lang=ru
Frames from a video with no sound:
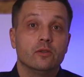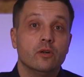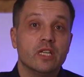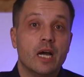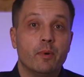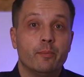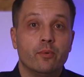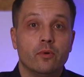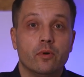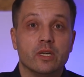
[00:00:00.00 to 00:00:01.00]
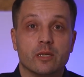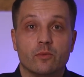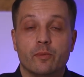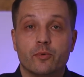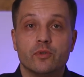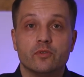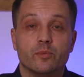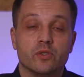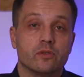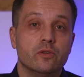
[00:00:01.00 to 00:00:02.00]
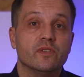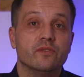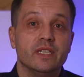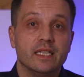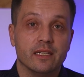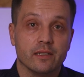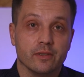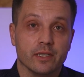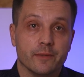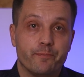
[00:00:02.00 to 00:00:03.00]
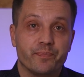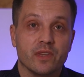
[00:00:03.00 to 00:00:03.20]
то Анапа по этому вопросу, безусловно, выигрывает.